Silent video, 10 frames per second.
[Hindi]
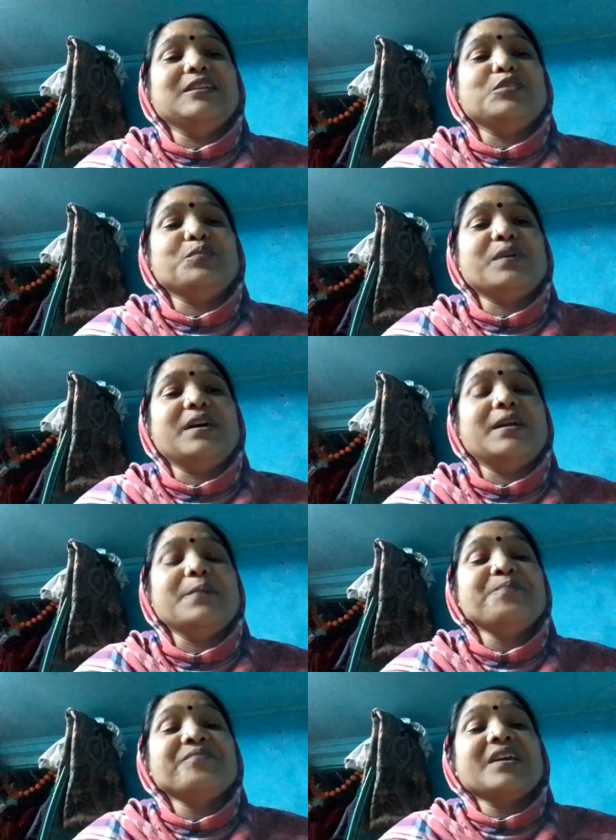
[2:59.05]
न दोपहर
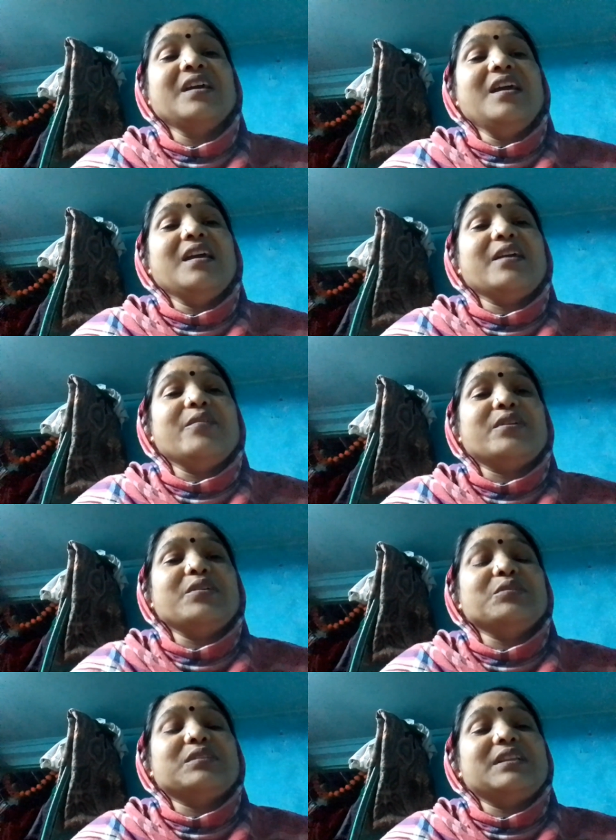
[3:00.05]
क्योंकि